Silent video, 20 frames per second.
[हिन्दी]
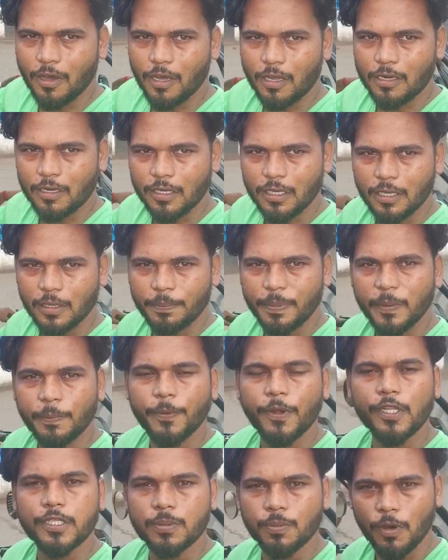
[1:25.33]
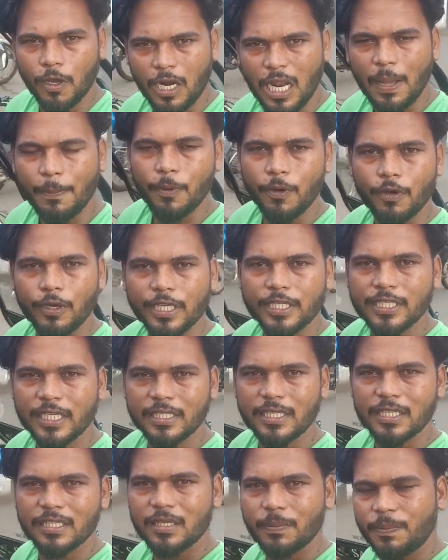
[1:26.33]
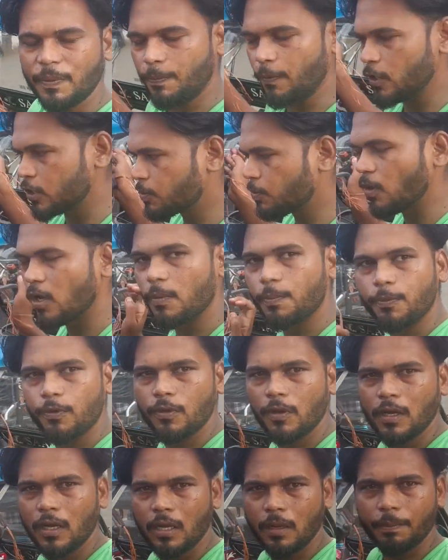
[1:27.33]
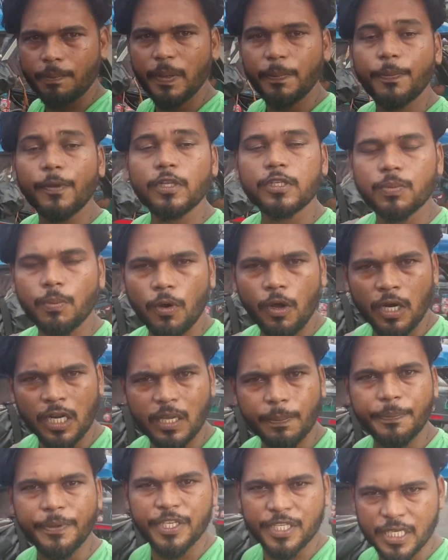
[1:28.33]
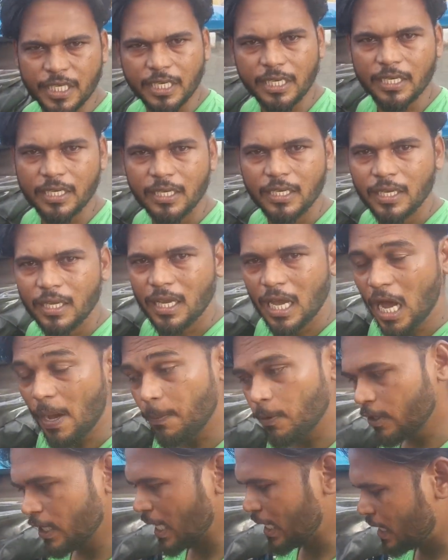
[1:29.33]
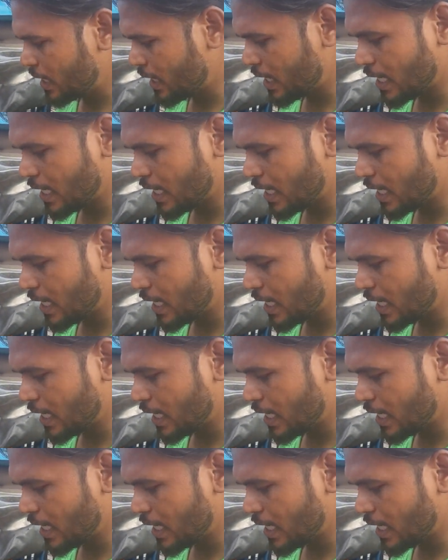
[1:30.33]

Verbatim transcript: और पीपल्स मॉल आप लोग स्टेशन से पीपल्स मॉल पीपल्स मॉल के पीछे आप लोग याद